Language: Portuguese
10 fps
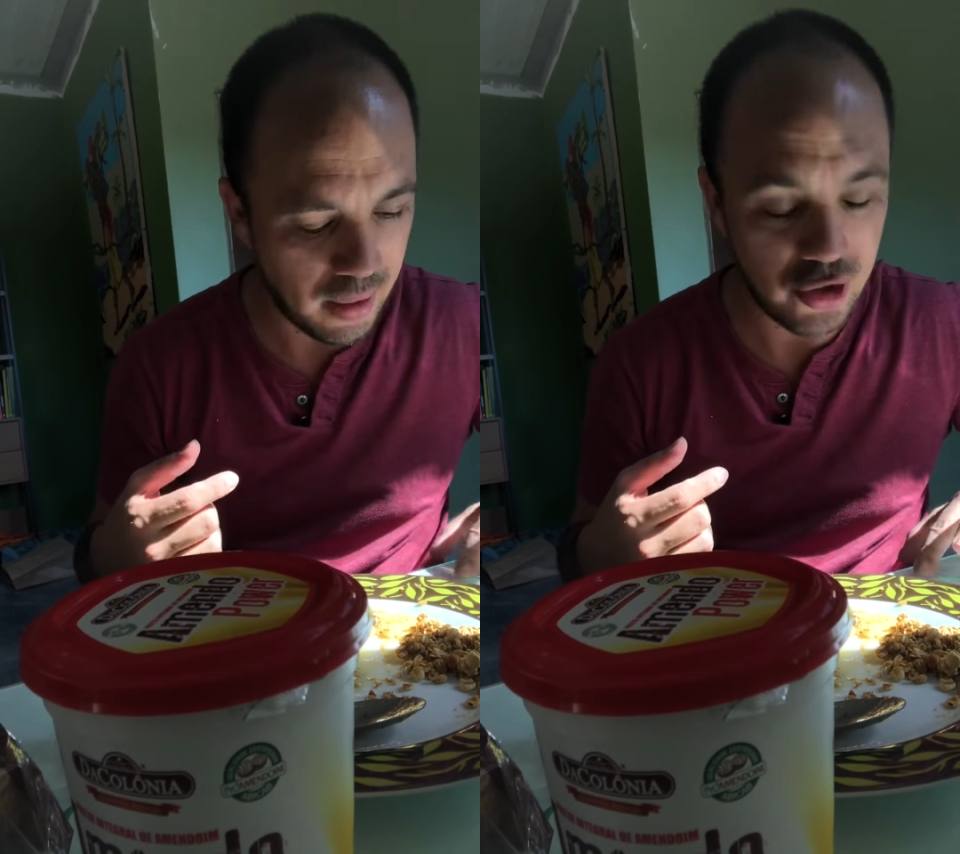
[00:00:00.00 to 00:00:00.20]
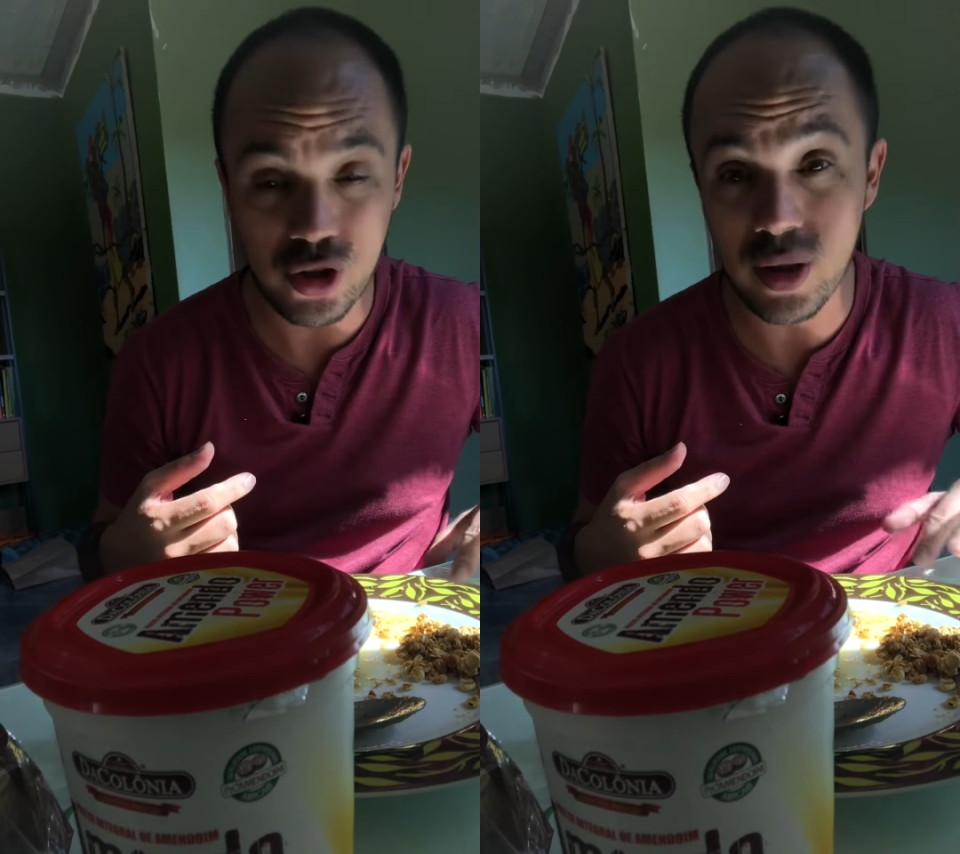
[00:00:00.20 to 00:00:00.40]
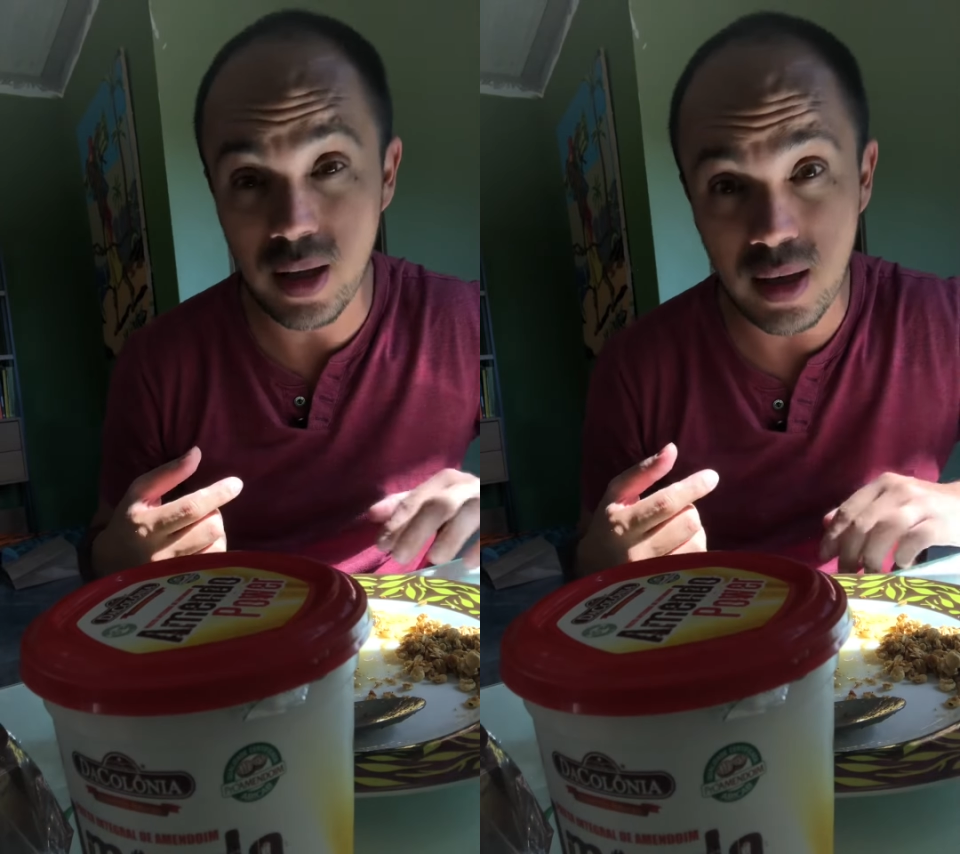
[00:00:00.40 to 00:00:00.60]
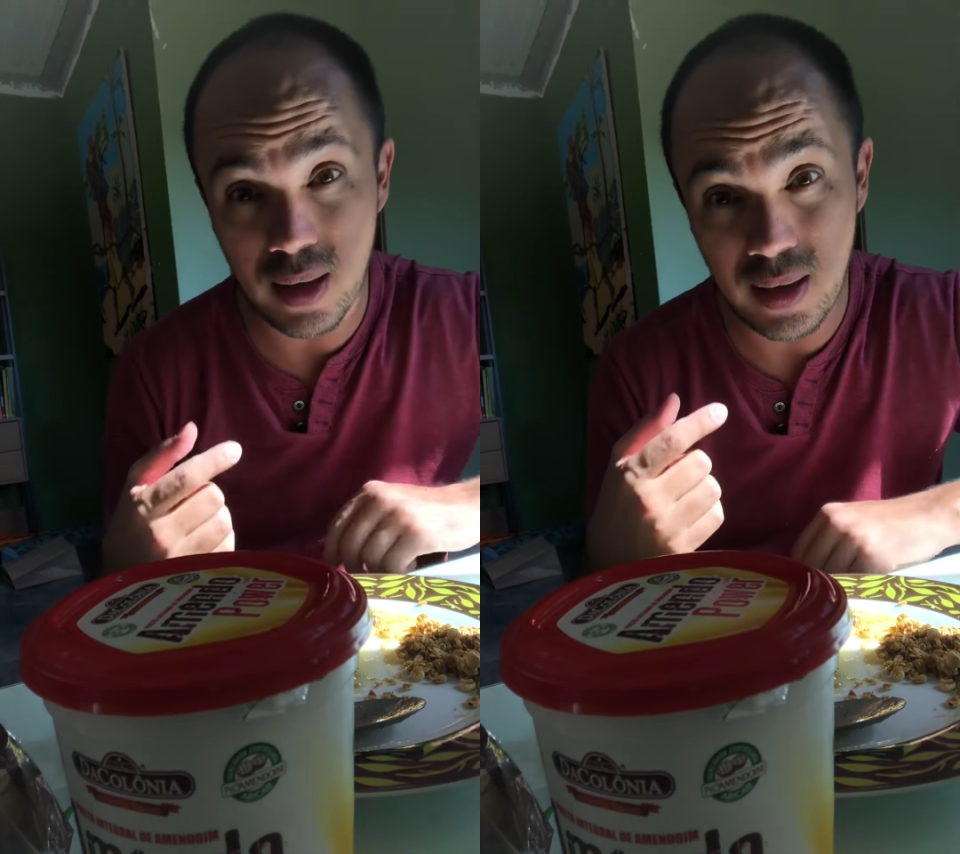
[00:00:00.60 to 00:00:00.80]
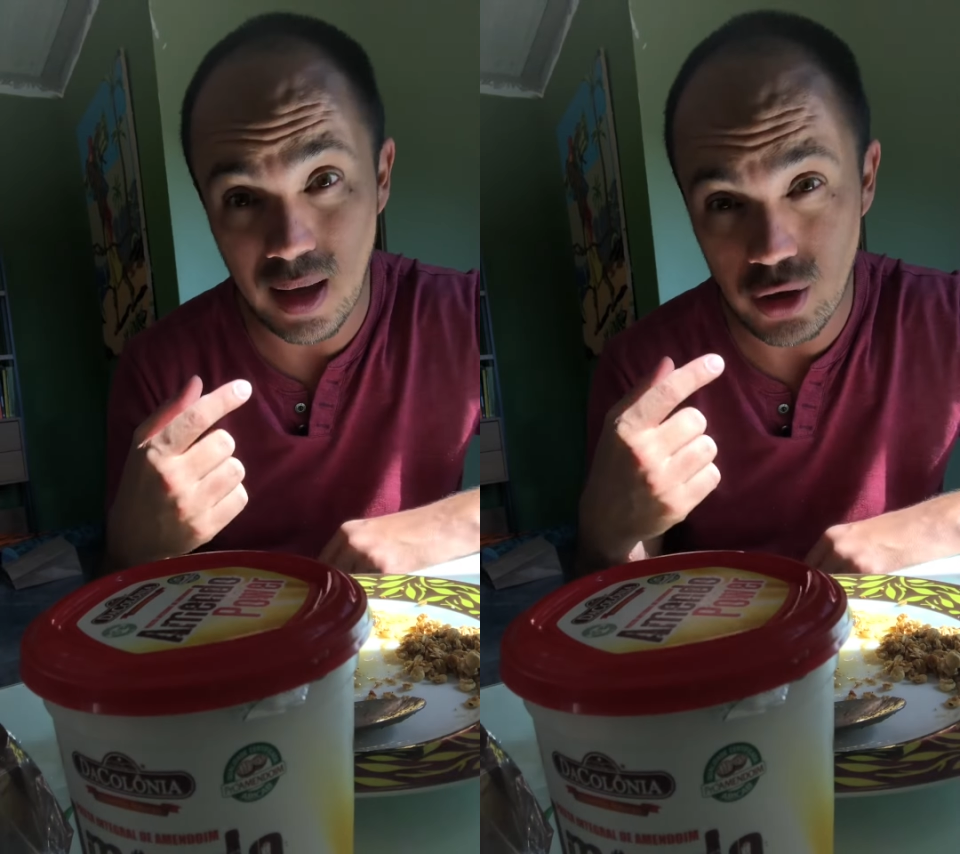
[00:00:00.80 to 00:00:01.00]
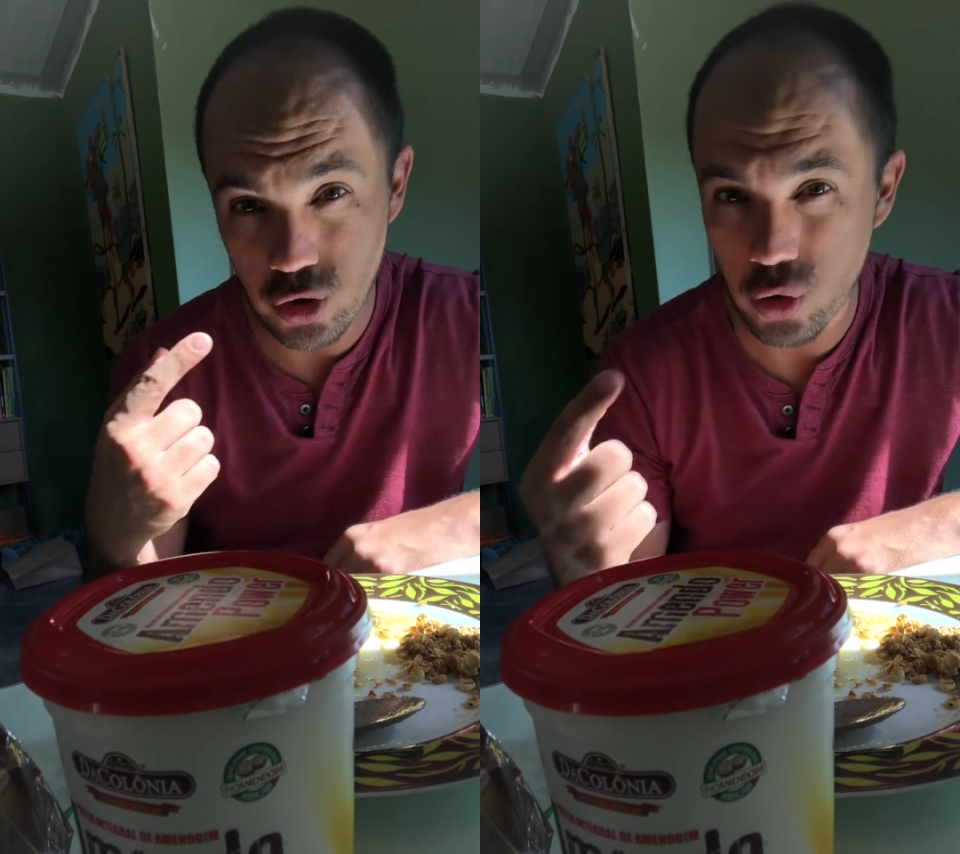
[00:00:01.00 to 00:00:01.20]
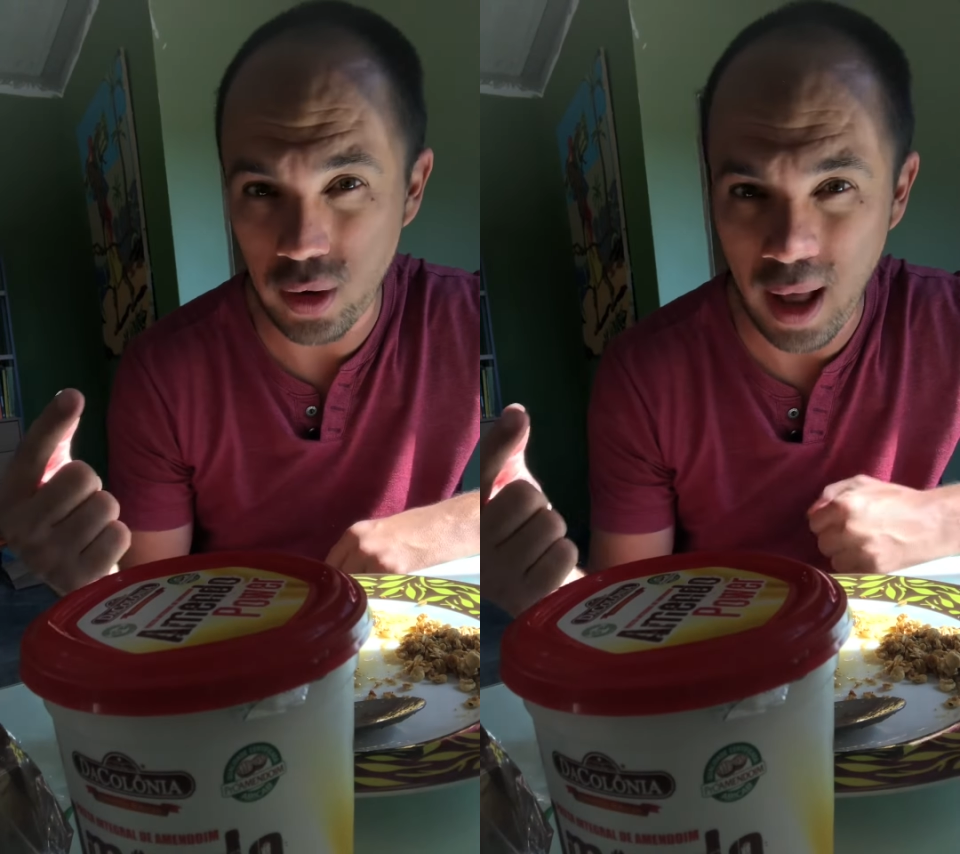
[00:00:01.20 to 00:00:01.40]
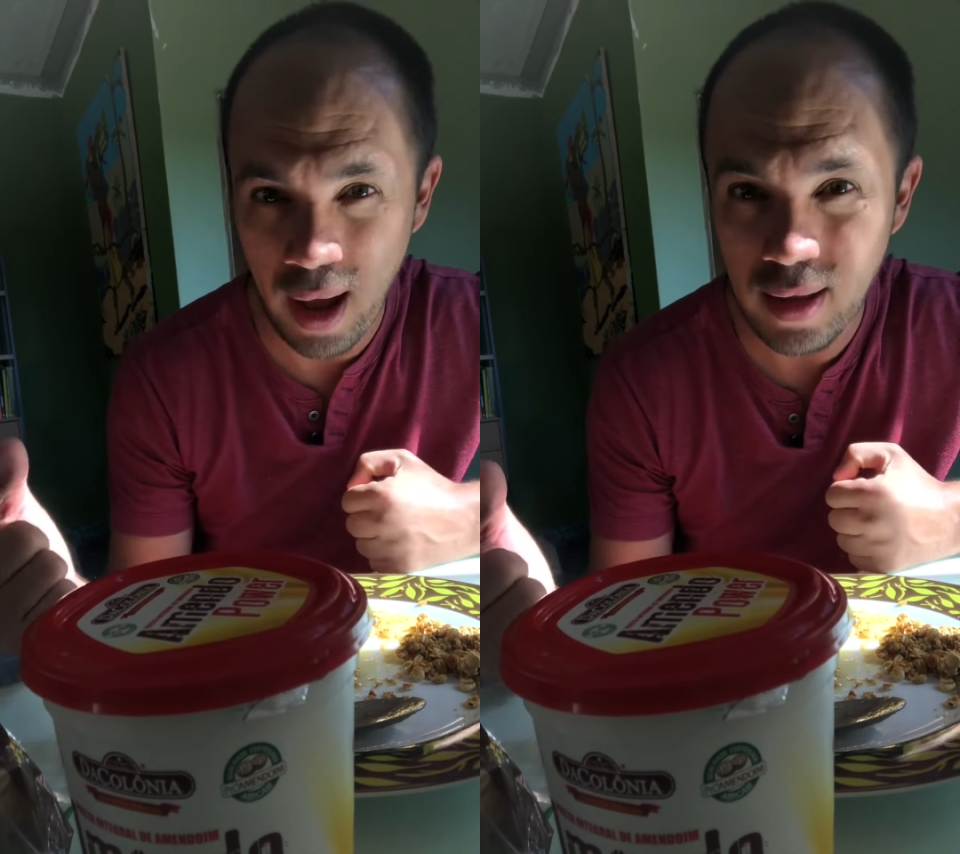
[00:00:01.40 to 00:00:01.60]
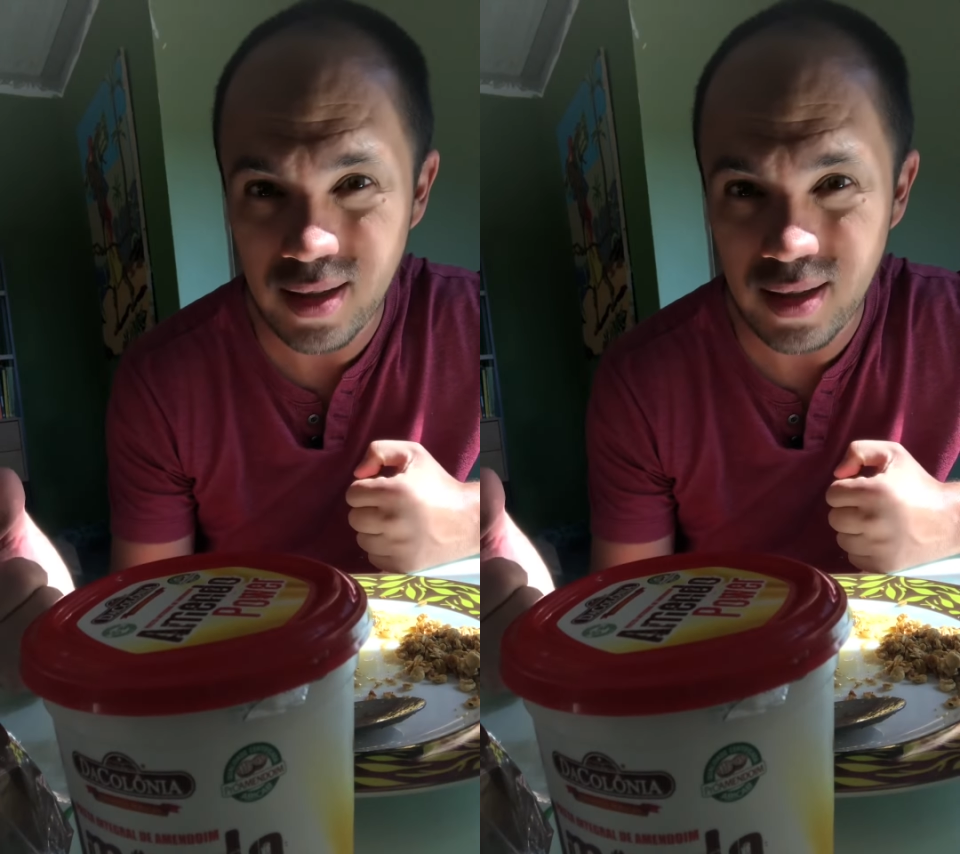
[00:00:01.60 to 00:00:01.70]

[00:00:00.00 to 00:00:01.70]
a gente tem que questionar,